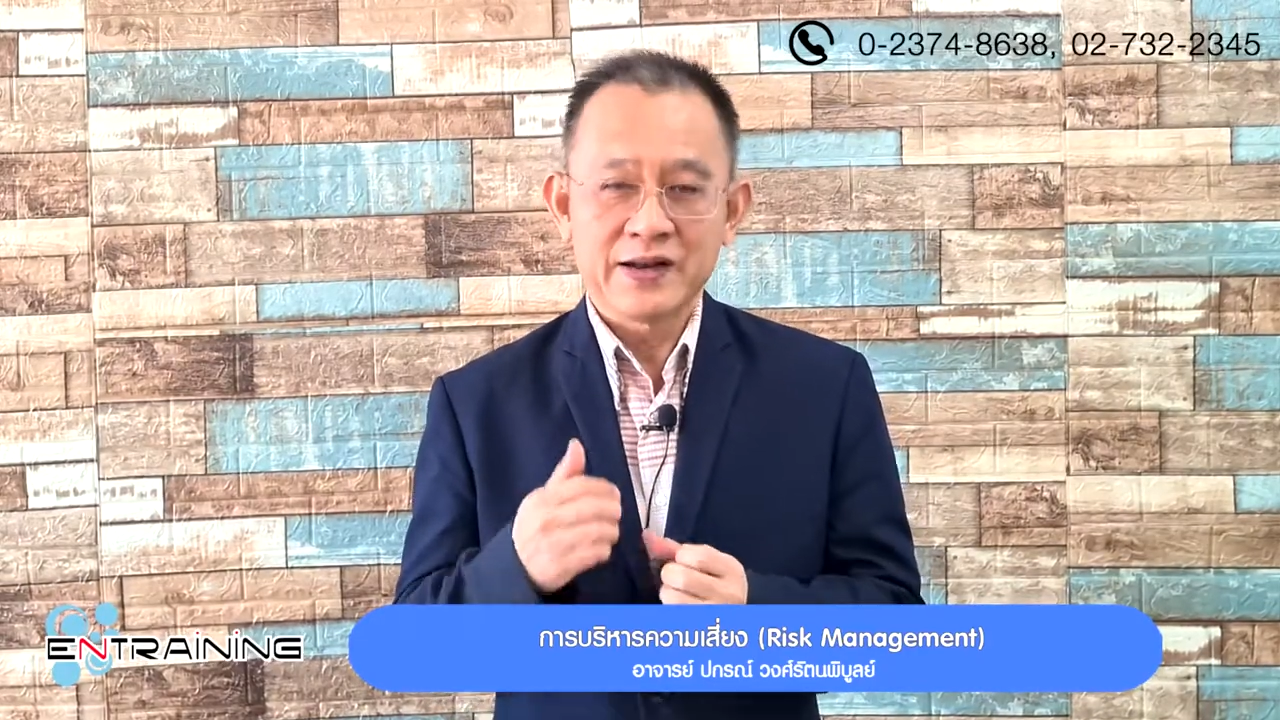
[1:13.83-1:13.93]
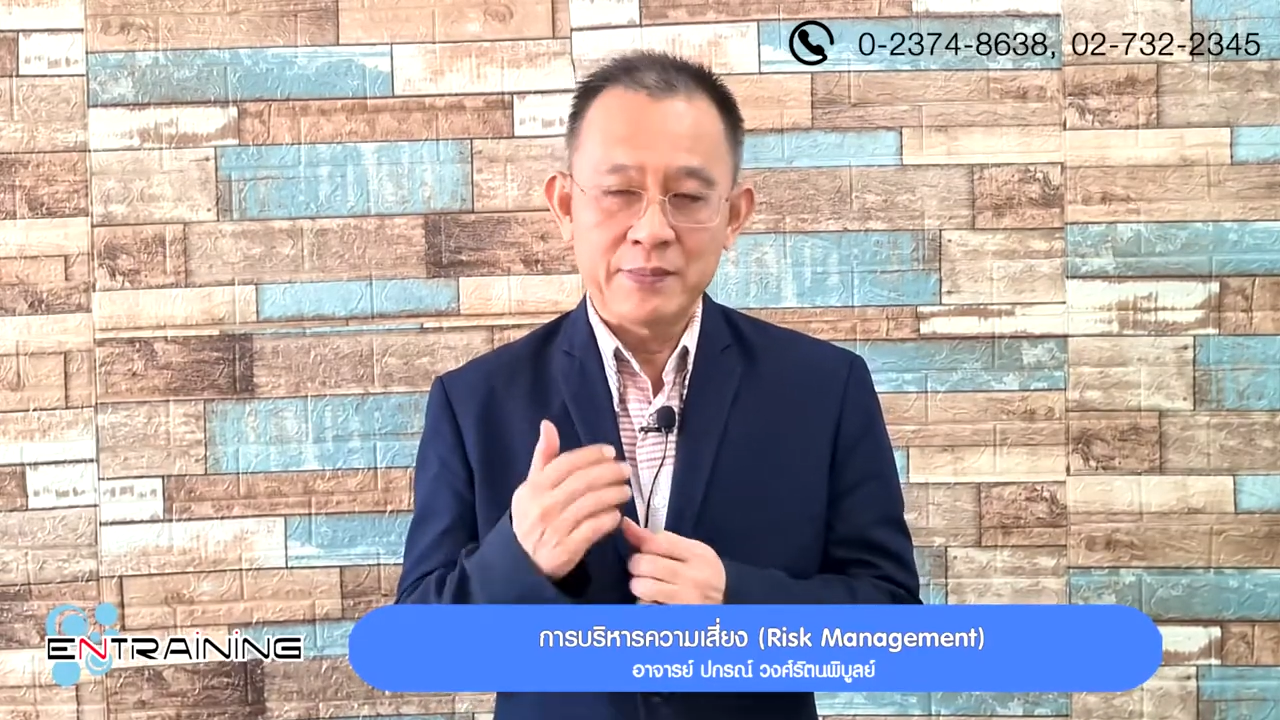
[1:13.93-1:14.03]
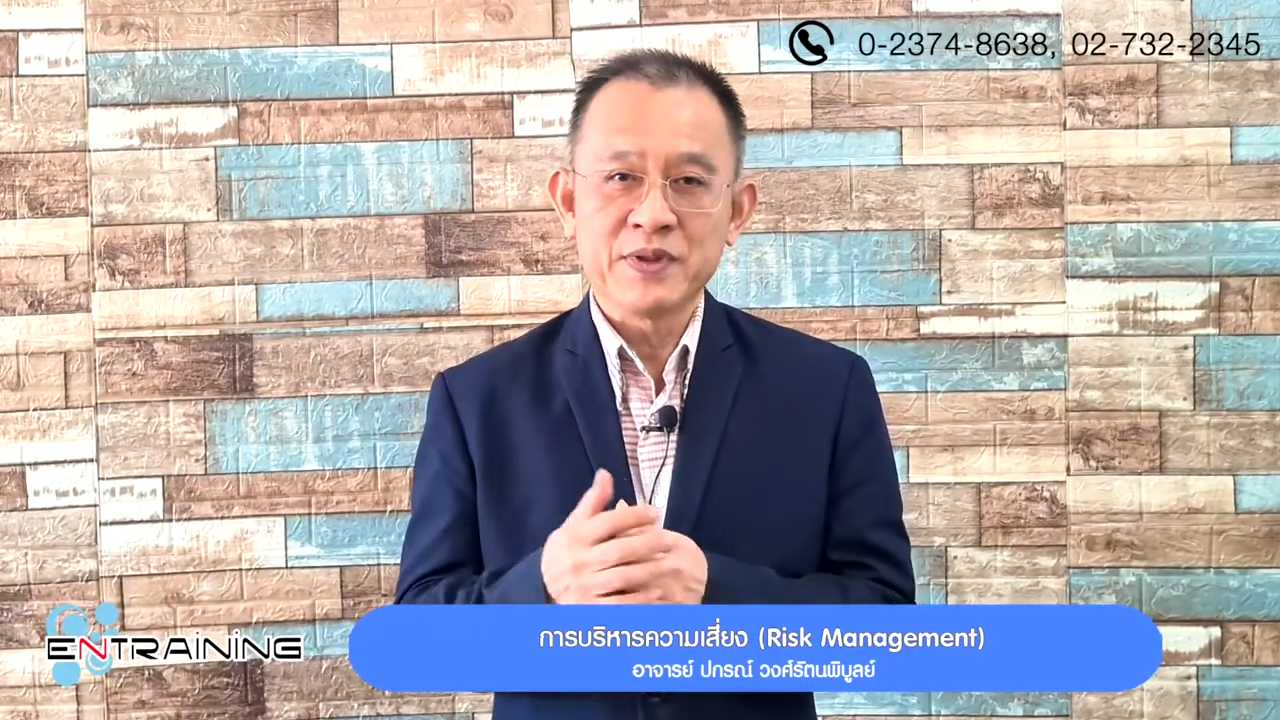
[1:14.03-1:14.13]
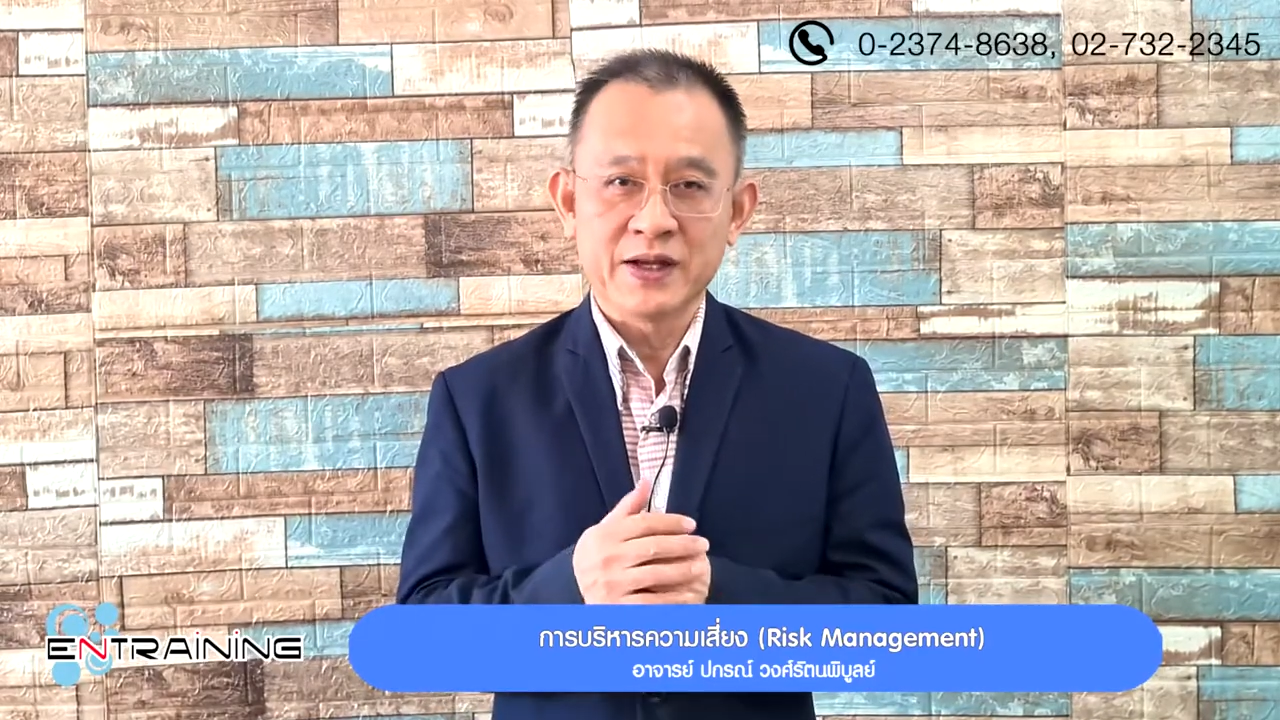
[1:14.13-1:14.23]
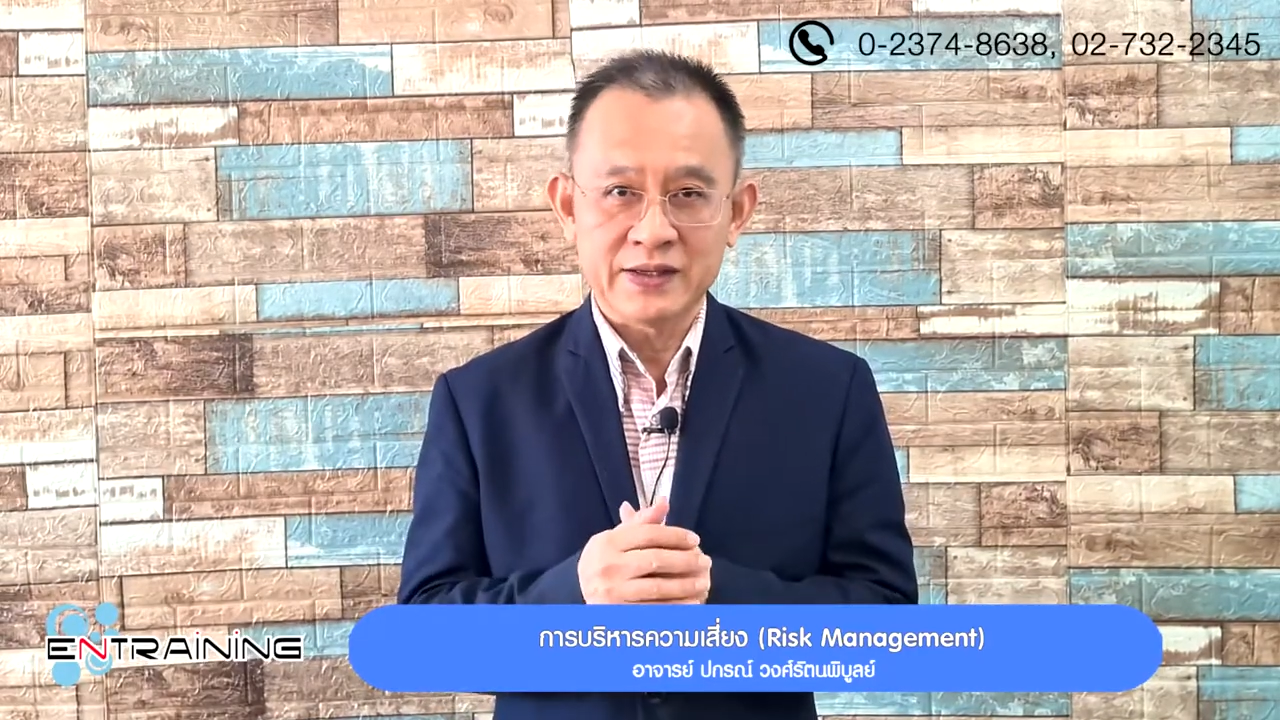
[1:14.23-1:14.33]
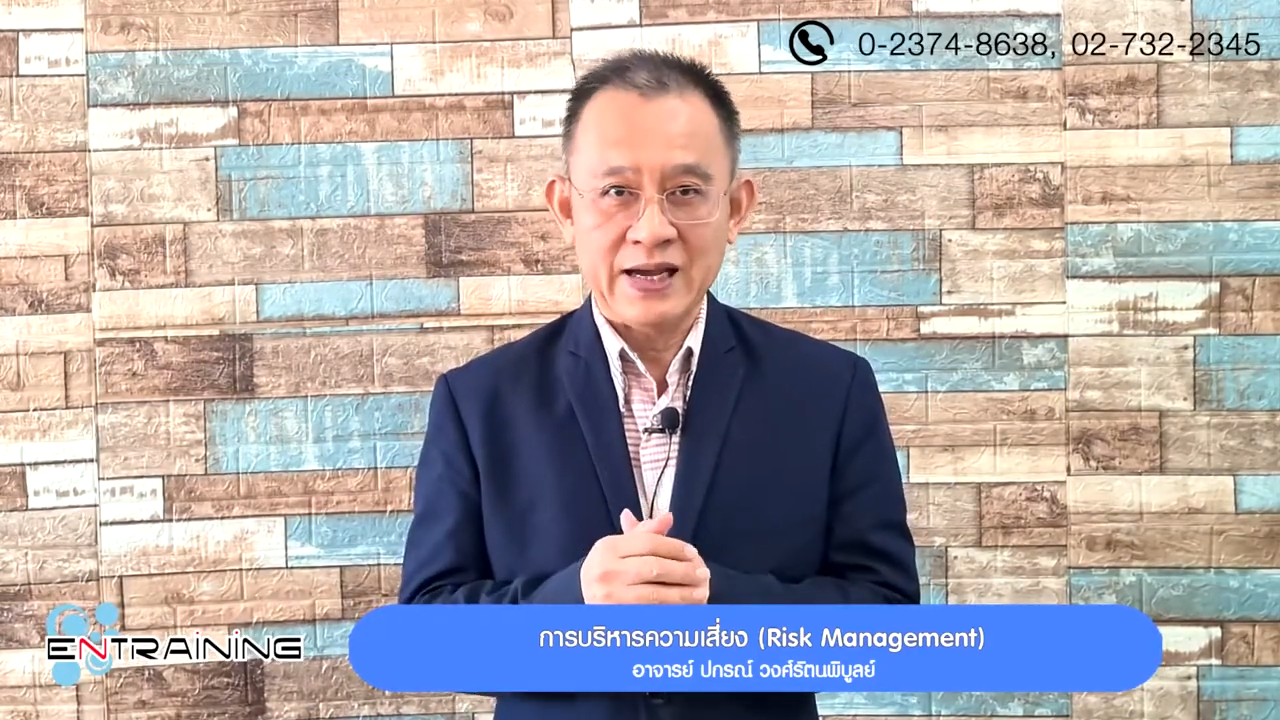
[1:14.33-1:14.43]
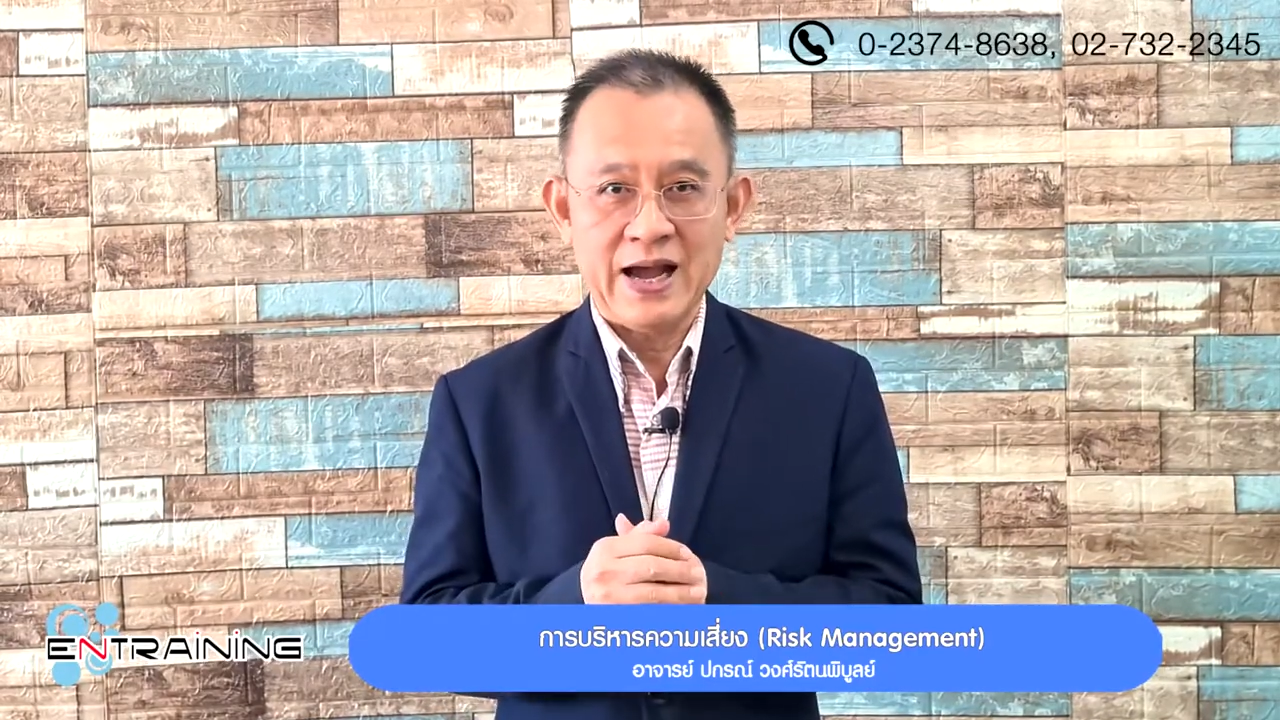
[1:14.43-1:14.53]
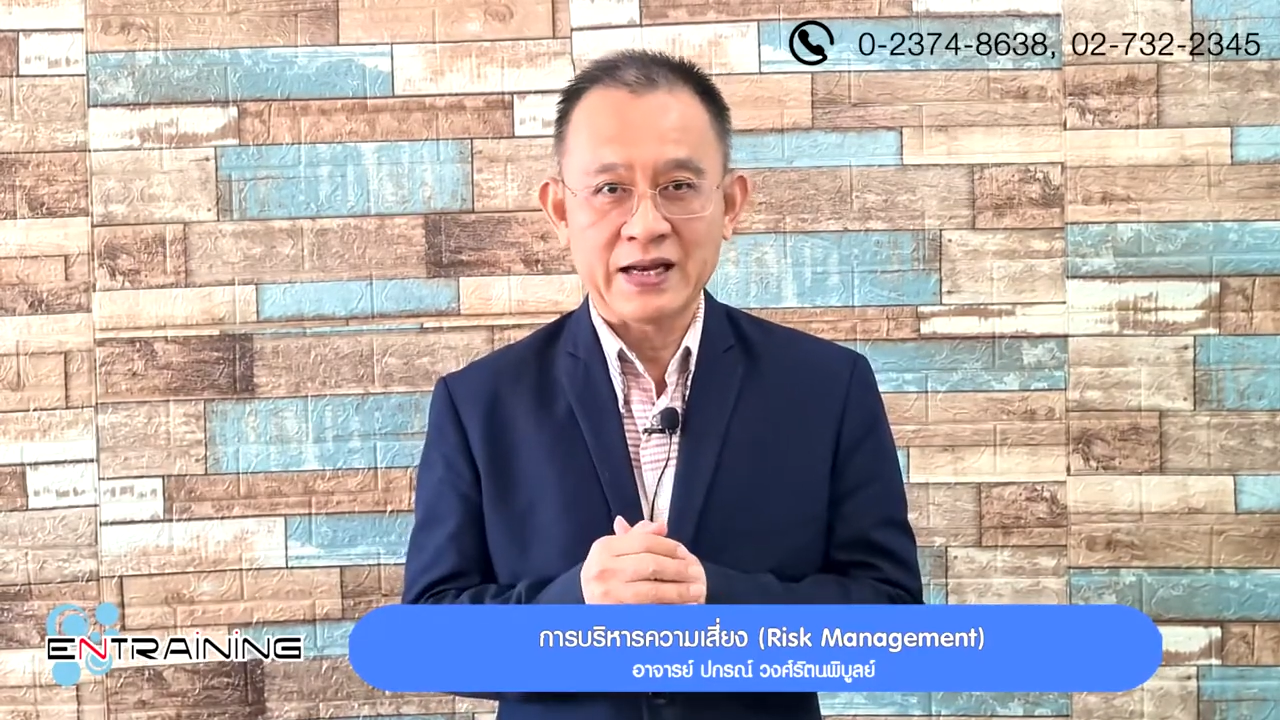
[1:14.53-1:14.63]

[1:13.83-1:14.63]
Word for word: ดำเนินกา